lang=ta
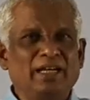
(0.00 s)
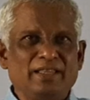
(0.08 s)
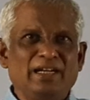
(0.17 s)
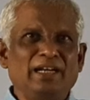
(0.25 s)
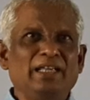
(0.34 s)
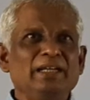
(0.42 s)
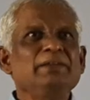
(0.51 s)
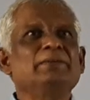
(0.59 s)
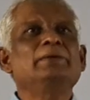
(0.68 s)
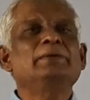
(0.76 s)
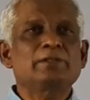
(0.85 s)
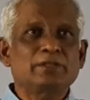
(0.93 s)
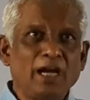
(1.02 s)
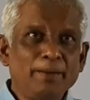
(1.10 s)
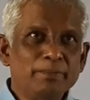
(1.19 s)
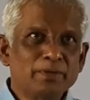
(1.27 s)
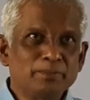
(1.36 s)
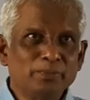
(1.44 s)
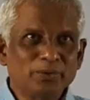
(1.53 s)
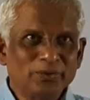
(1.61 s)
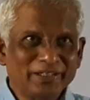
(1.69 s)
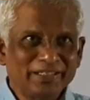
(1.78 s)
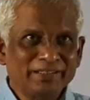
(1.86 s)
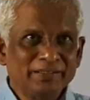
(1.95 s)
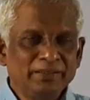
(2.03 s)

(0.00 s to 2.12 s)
அதனால் சாப்பிடும்போது